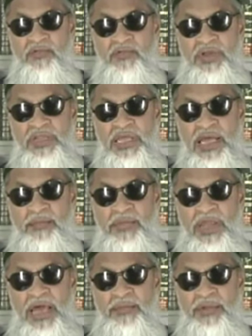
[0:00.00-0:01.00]
फ़न
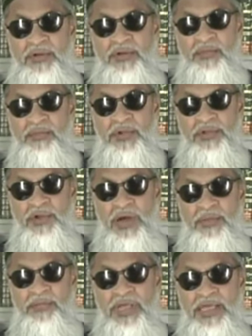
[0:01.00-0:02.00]
तकमना मिनहम तो
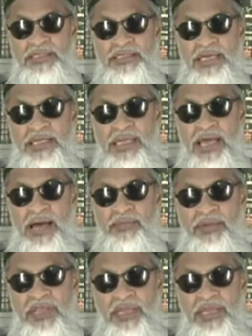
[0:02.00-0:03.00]
हमने इनसे
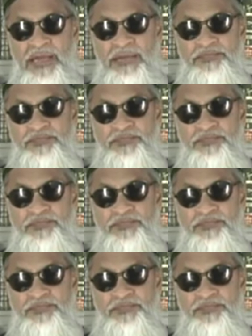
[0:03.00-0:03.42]
इंतकाम ले लिया